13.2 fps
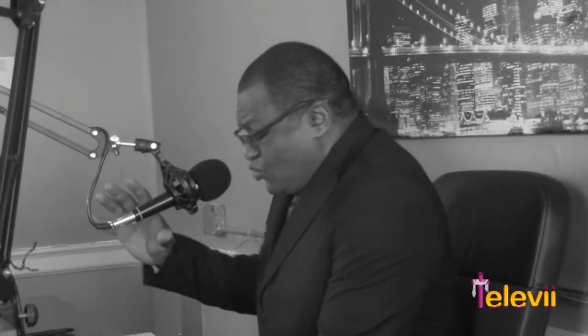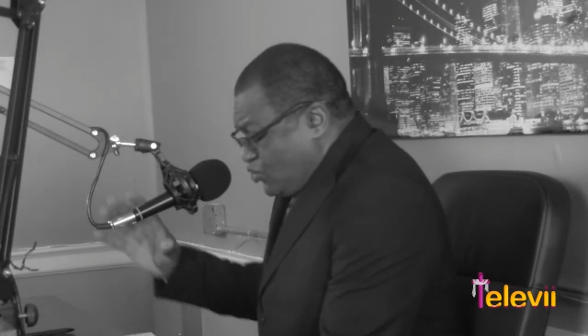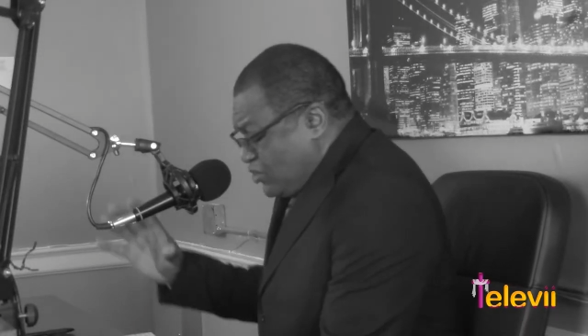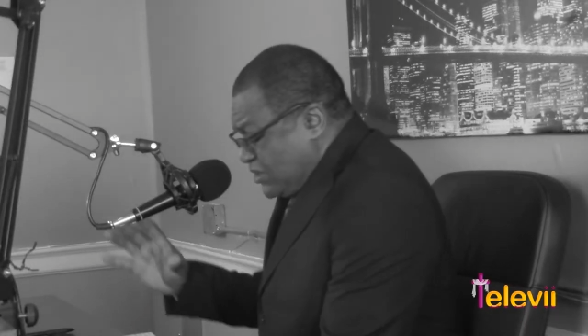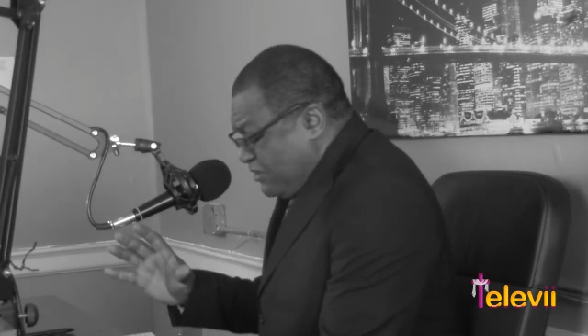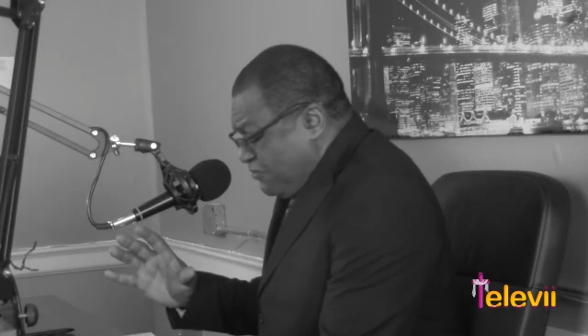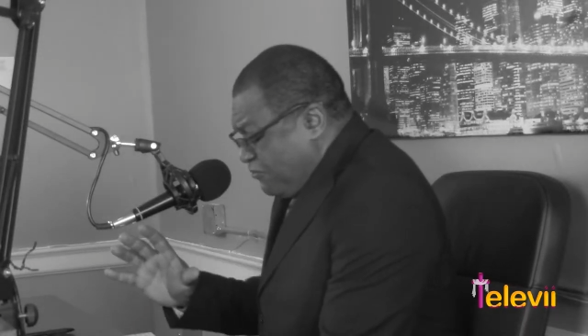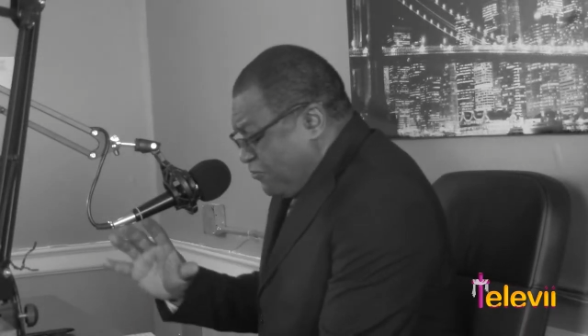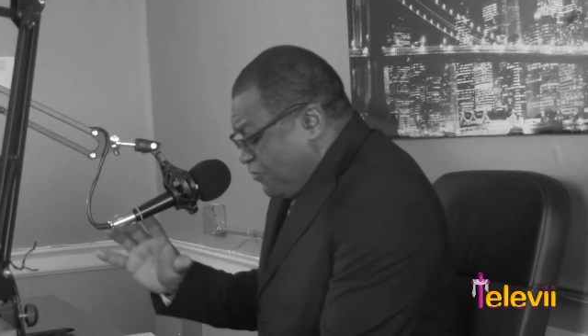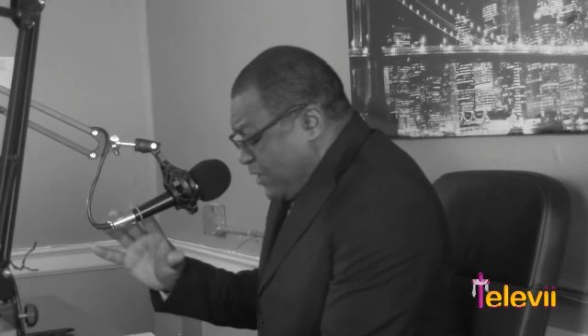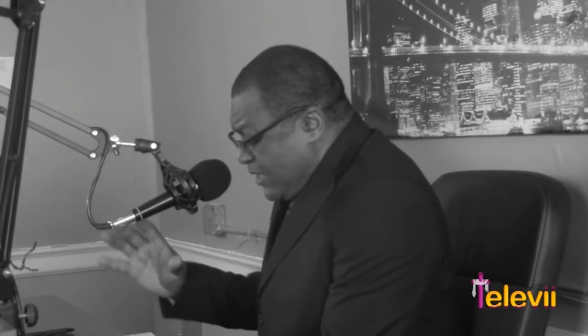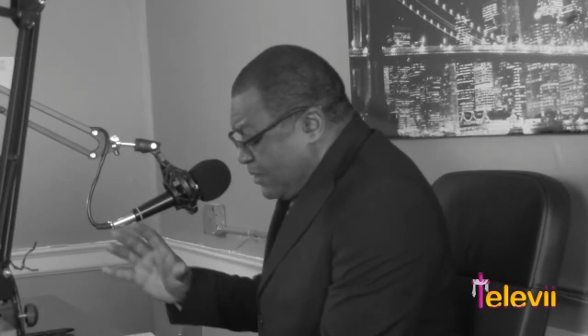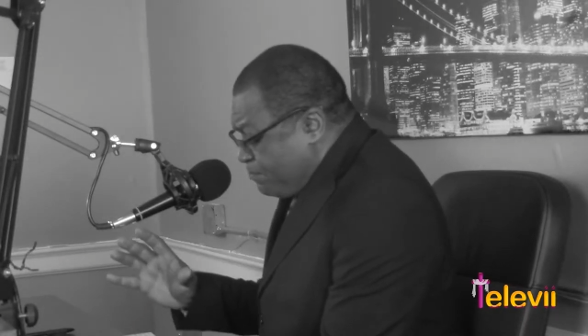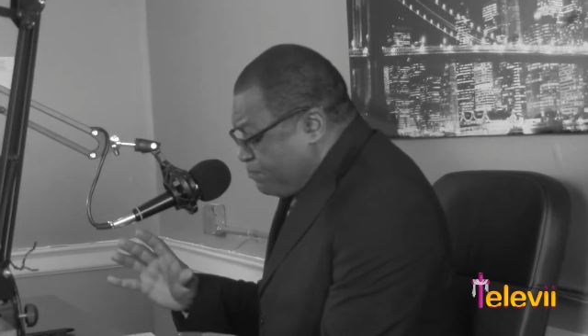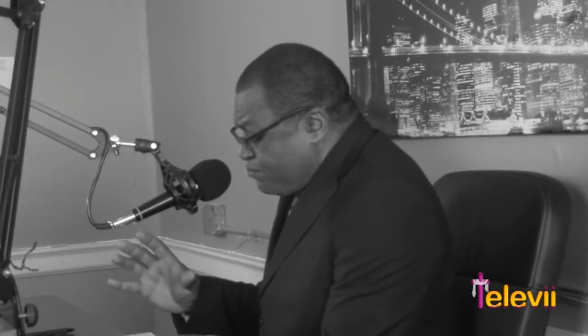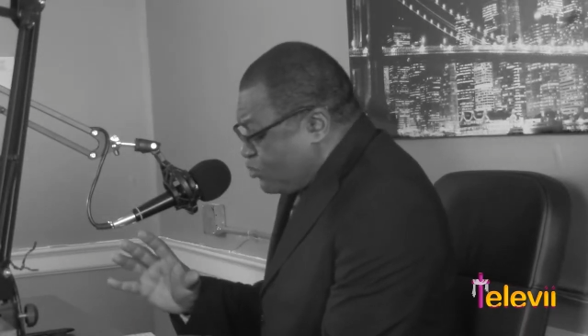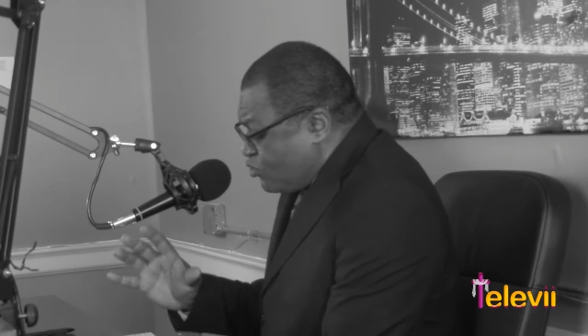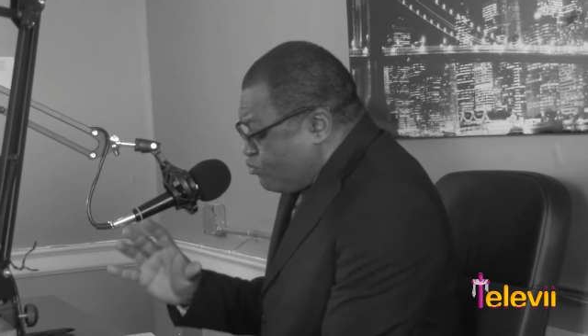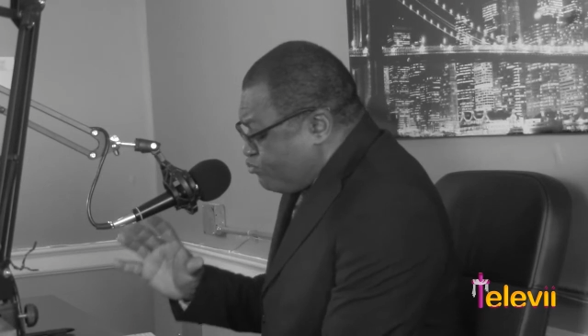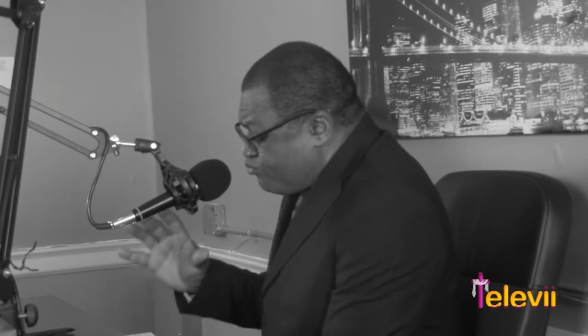tout est fait
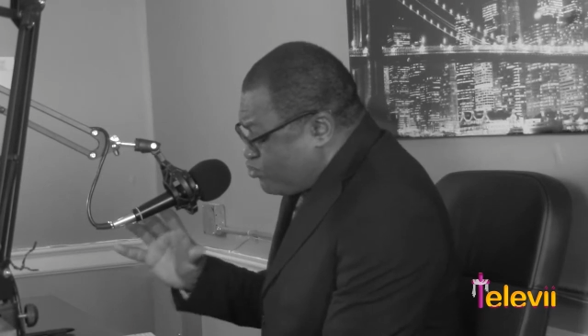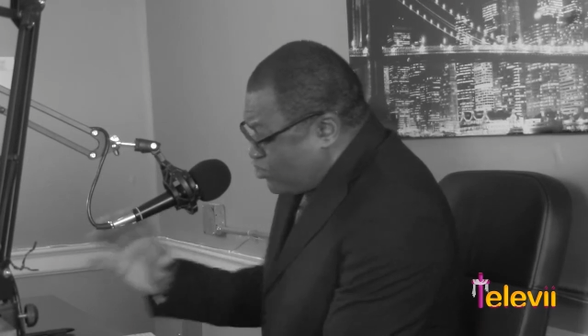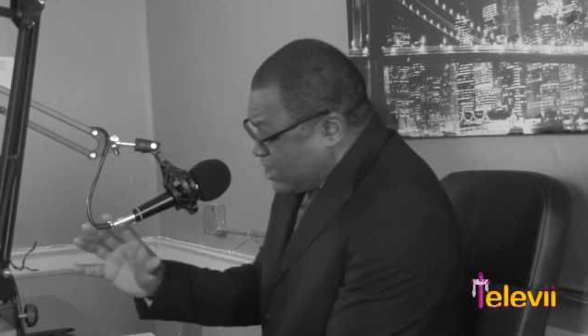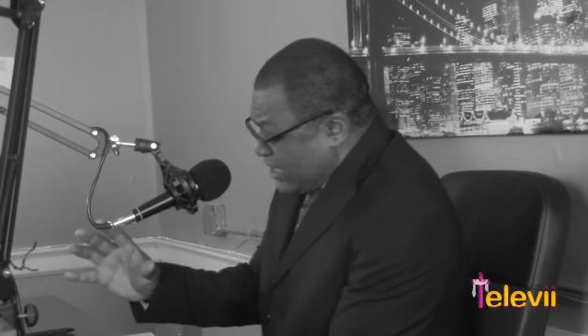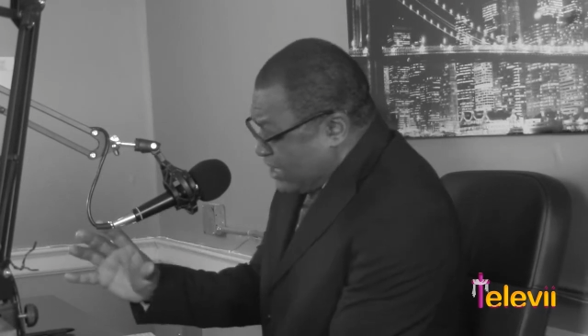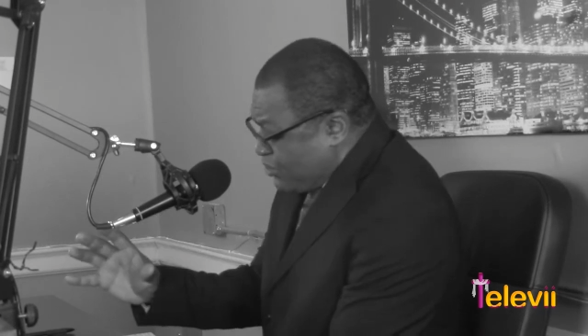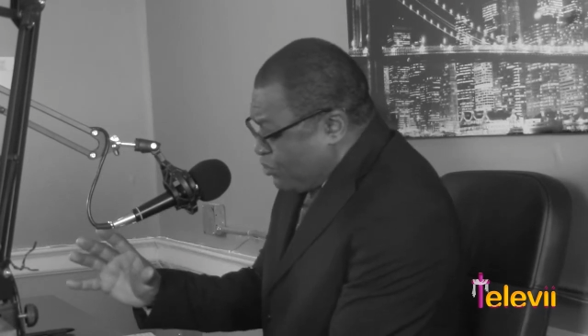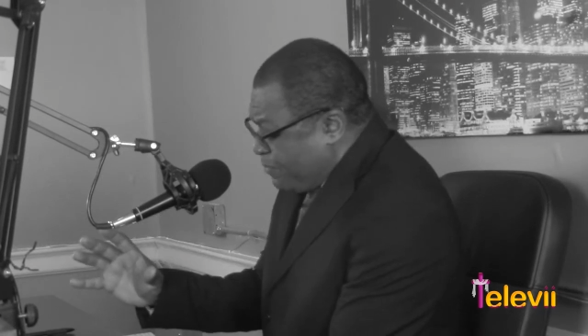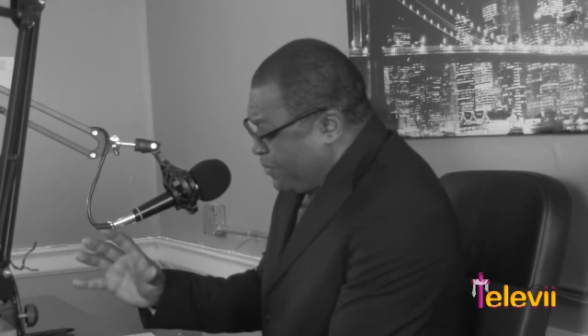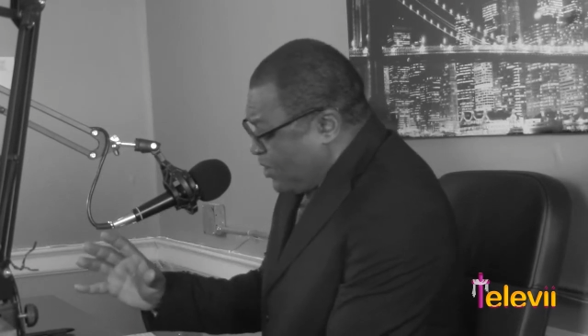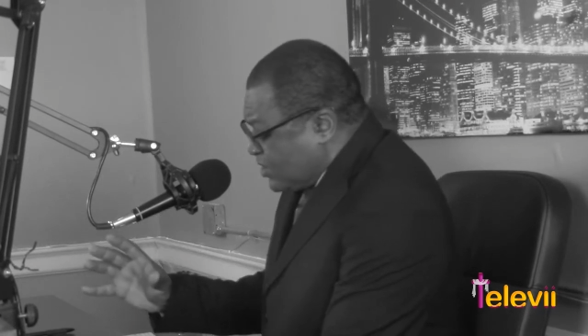pour bourrer nos